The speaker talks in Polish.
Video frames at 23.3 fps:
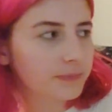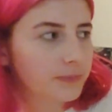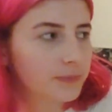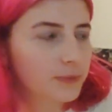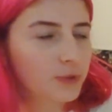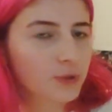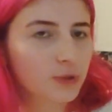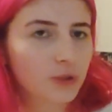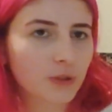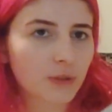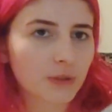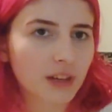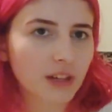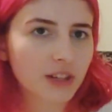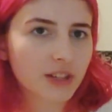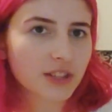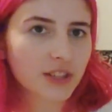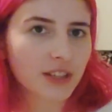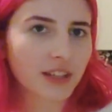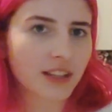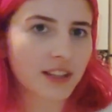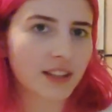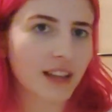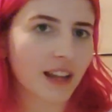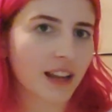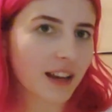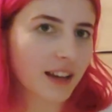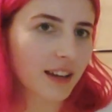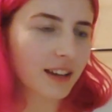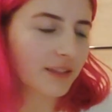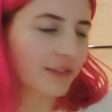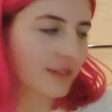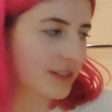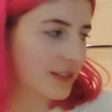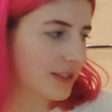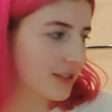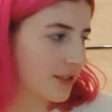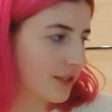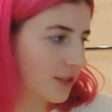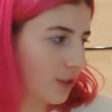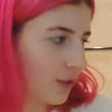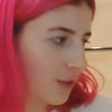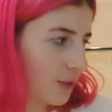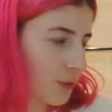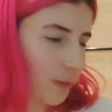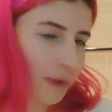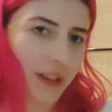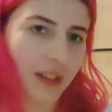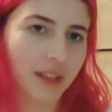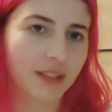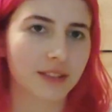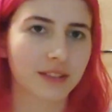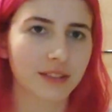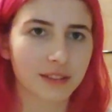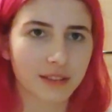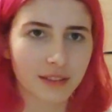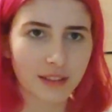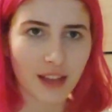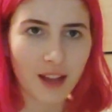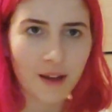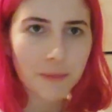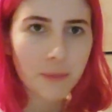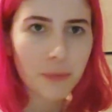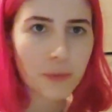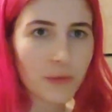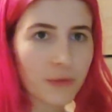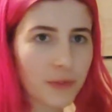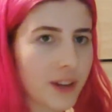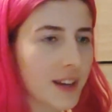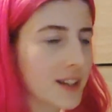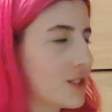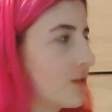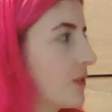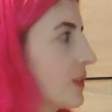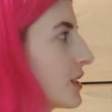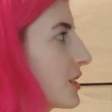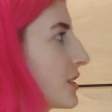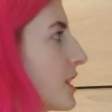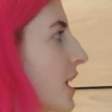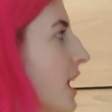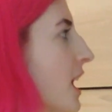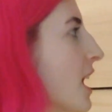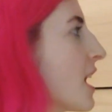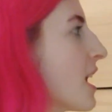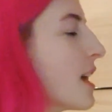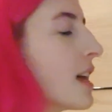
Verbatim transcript: tu są ręczniki dalej, więc w sumie ta połówka jest ważna.